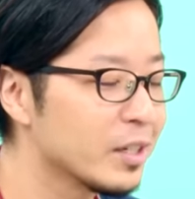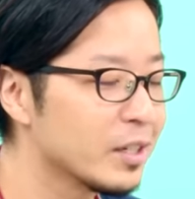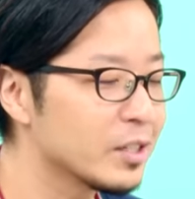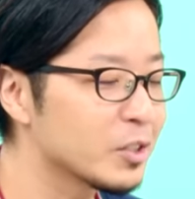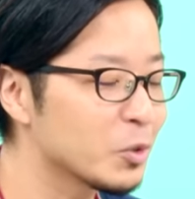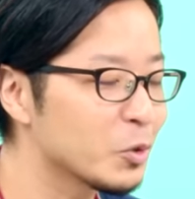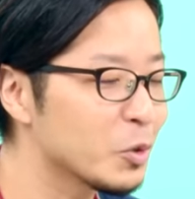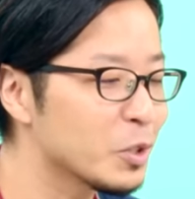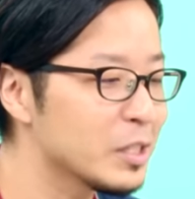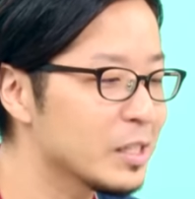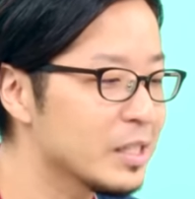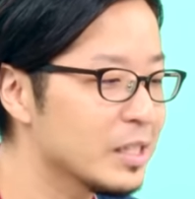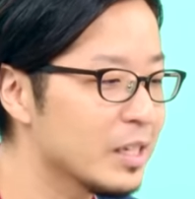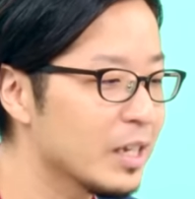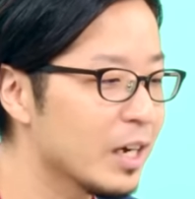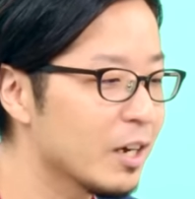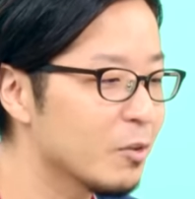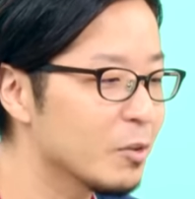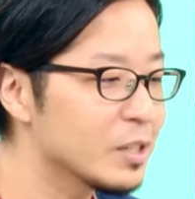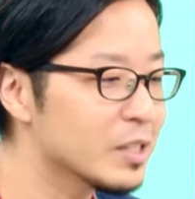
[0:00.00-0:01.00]
それに
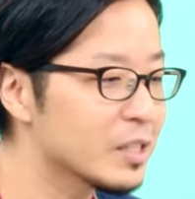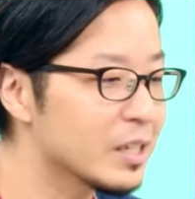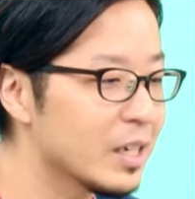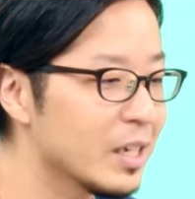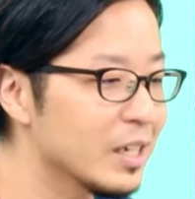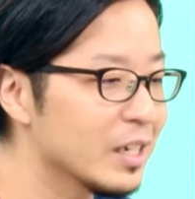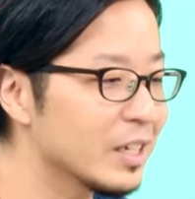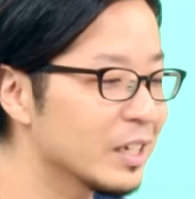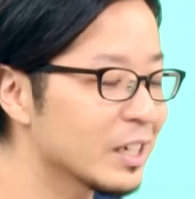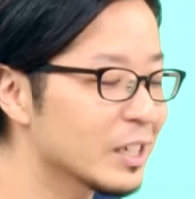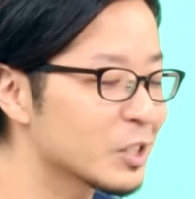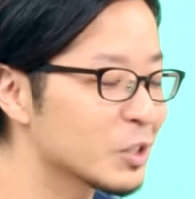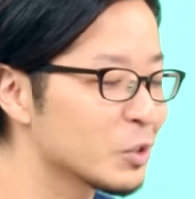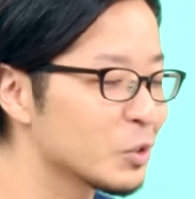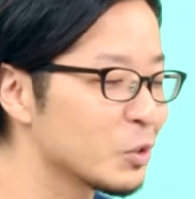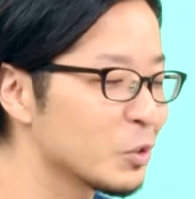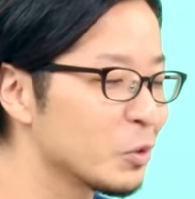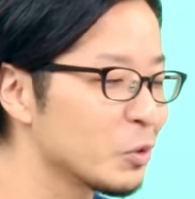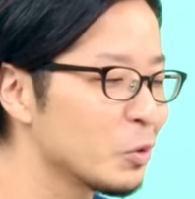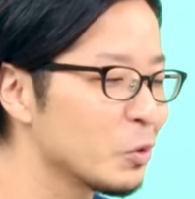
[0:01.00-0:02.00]
合わせて変化す
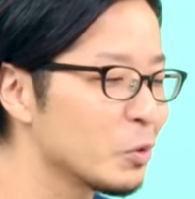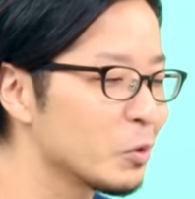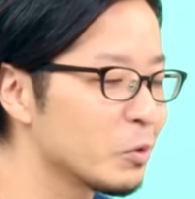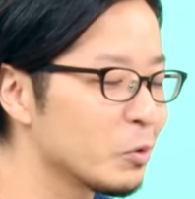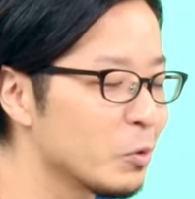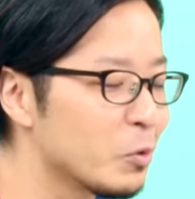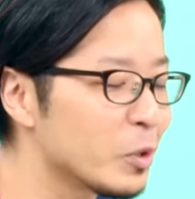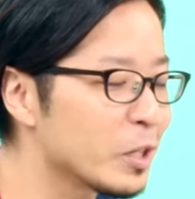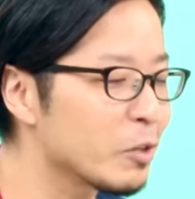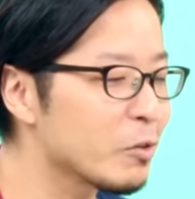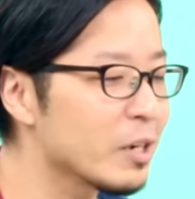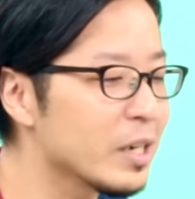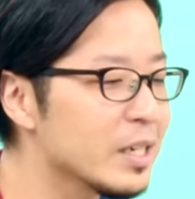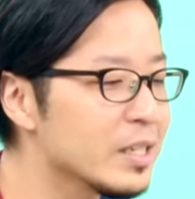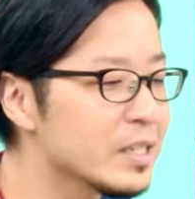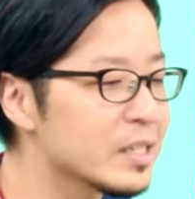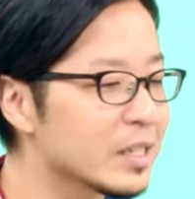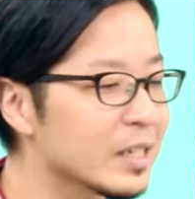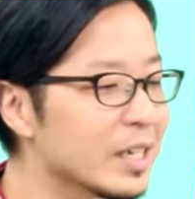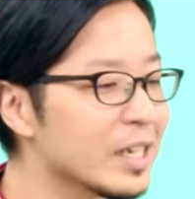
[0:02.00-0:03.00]
る俺は
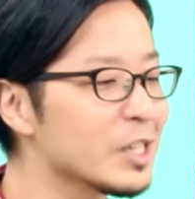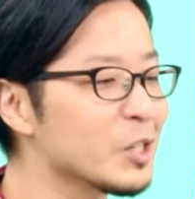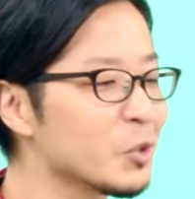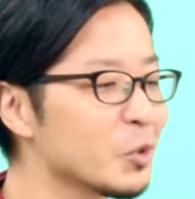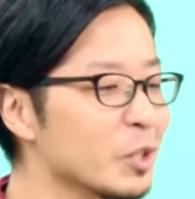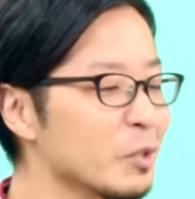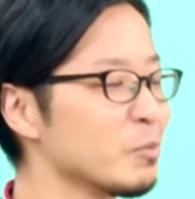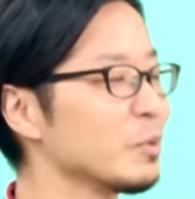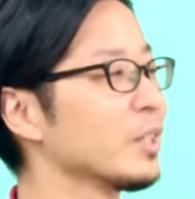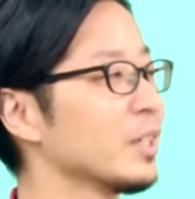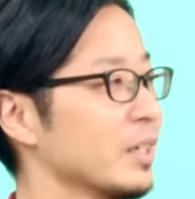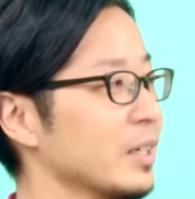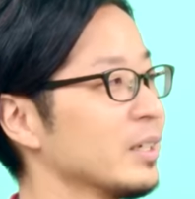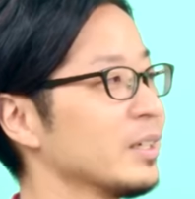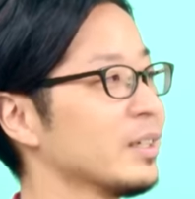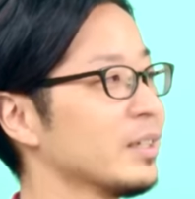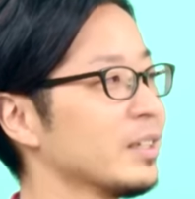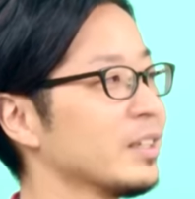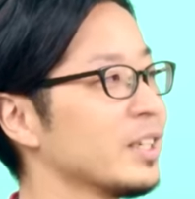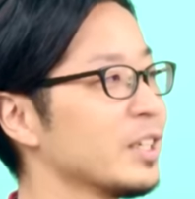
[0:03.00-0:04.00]
変じゃないよね
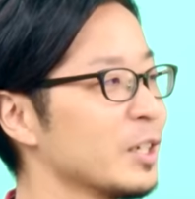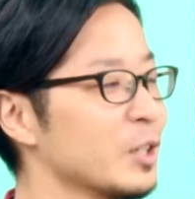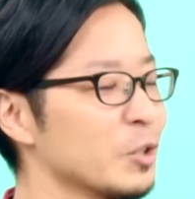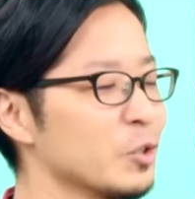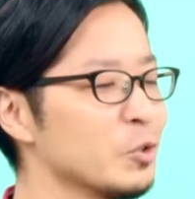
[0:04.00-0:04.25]
みたいな。